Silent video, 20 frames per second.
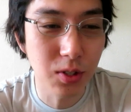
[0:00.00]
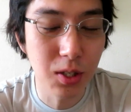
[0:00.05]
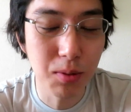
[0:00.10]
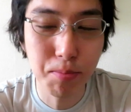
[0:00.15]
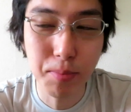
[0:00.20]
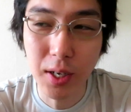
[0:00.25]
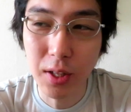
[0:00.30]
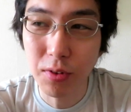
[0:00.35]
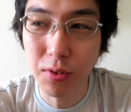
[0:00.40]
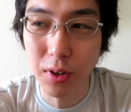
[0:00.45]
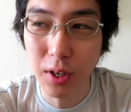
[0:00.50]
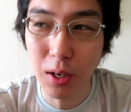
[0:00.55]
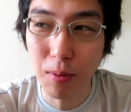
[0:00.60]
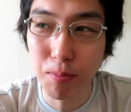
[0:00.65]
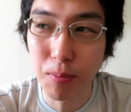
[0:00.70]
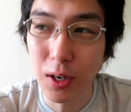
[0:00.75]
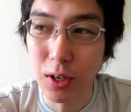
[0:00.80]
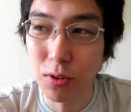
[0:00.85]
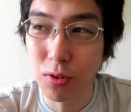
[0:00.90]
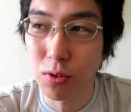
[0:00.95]
心配なのは
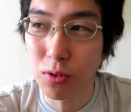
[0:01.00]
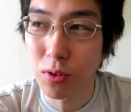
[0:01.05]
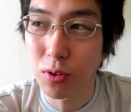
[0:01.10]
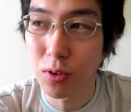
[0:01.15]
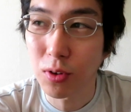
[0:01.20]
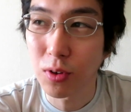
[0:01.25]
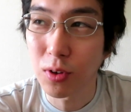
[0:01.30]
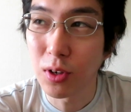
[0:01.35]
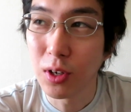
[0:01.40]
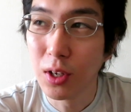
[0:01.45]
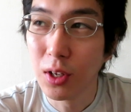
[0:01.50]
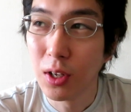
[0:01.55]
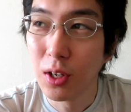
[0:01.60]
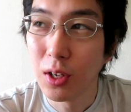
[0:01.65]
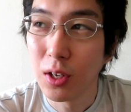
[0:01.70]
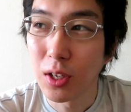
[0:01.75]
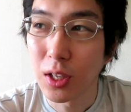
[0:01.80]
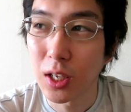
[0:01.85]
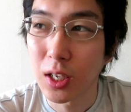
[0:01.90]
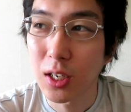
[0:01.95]
やっぱりちょっと、
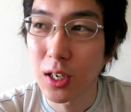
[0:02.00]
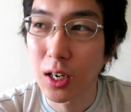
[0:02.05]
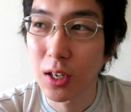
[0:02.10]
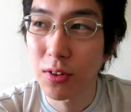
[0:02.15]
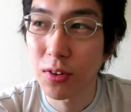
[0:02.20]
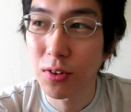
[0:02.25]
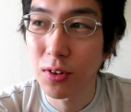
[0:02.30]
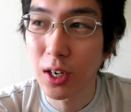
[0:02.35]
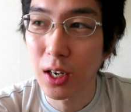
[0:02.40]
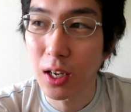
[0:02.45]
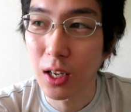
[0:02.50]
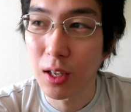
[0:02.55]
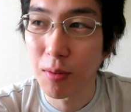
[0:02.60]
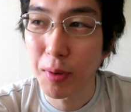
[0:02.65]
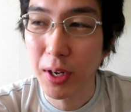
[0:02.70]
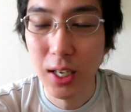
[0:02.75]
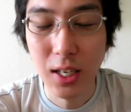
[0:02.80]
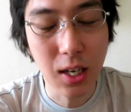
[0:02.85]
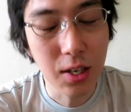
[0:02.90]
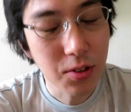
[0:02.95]
1ヶ月ぐらい、
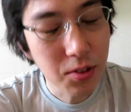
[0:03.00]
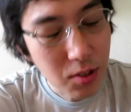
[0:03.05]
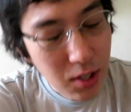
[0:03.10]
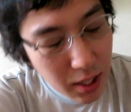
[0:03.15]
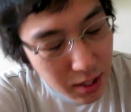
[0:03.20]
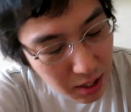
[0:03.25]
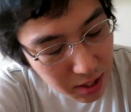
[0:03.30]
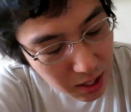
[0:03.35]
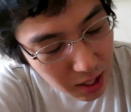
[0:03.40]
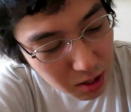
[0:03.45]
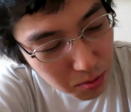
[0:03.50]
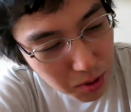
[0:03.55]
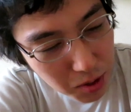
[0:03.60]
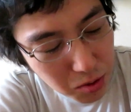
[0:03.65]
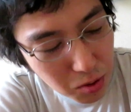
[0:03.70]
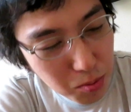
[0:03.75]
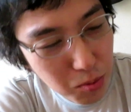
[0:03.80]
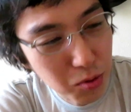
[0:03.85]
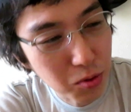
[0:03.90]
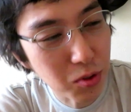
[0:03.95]
まあ、1ヶ月ぐらいなら大丈夫
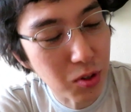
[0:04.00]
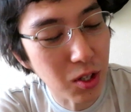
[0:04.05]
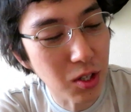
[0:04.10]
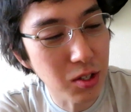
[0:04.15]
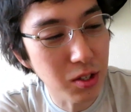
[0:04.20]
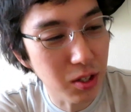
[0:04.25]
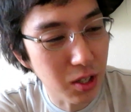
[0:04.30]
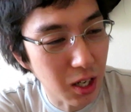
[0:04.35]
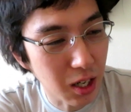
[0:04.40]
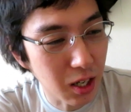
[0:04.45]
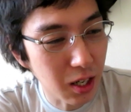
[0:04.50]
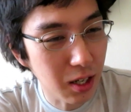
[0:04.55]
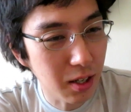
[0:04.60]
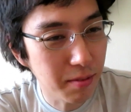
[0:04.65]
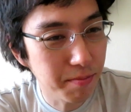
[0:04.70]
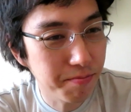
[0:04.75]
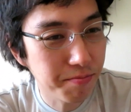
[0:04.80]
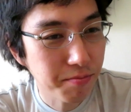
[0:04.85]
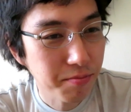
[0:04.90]
だと思うんですが、